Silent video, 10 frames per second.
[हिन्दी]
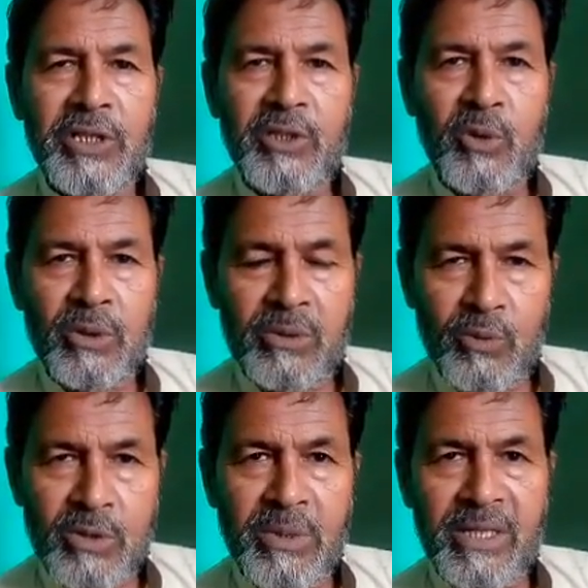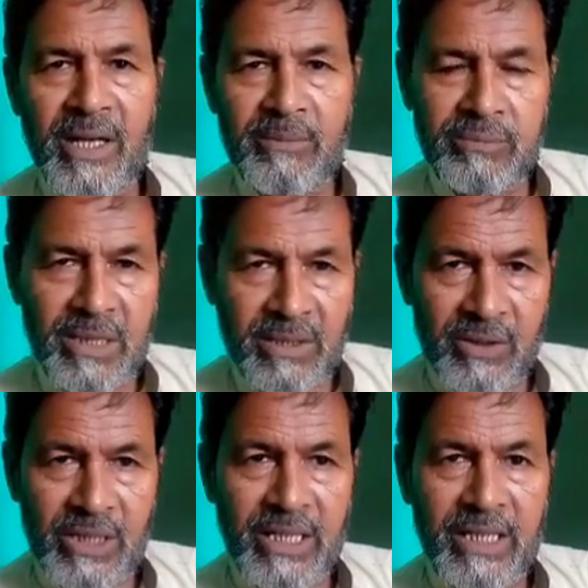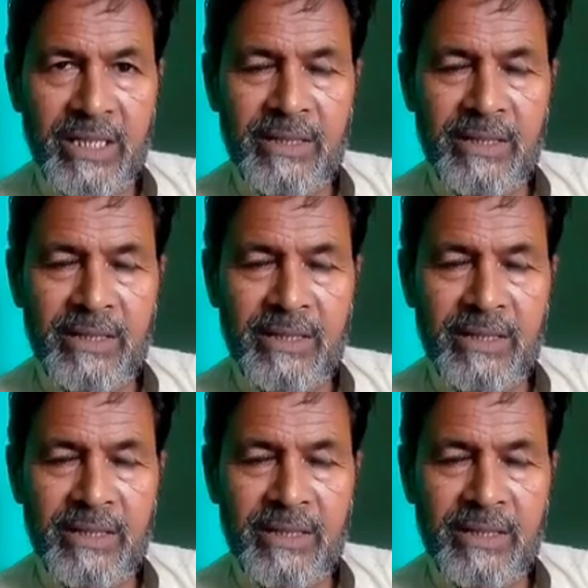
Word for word: ये दो उसमें काम करती है